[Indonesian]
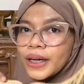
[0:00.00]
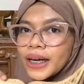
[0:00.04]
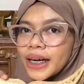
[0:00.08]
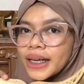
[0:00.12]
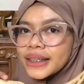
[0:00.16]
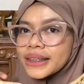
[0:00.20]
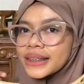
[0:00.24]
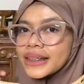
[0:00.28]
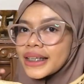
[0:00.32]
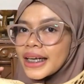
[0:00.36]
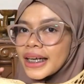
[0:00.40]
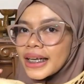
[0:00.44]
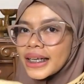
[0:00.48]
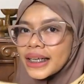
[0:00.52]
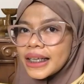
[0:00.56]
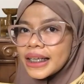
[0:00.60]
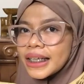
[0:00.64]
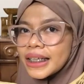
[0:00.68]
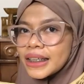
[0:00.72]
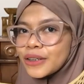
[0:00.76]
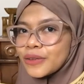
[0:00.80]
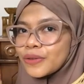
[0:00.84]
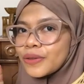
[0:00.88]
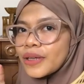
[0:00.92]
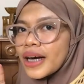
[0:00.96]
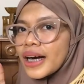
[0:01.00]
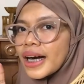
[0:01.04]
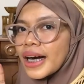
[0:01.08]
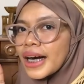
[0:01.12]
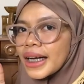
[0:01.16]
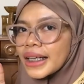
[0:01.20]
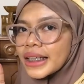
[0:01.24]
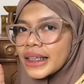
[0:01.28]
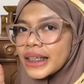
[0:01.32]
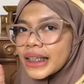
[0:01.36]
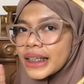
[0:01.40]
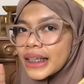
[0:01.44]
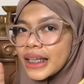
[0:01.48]
keranjang ini juga
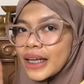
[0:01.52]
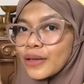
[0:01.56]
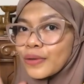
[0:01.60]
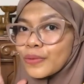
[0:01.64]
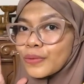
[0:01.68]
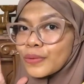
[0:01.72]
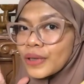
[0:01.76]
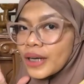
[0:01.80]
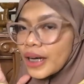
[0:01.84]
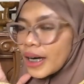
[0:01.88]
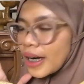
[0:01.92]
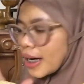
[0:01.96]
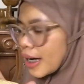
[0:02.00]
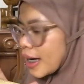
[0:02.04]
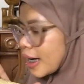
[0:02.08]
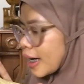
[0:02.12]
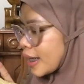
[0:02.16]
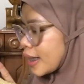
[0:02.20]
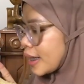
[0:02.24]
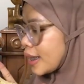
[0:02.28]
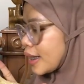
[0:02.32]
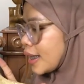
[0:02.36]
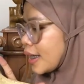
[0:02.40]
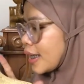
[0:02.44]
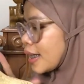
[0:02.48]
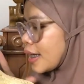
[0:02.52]
akan kita gunakan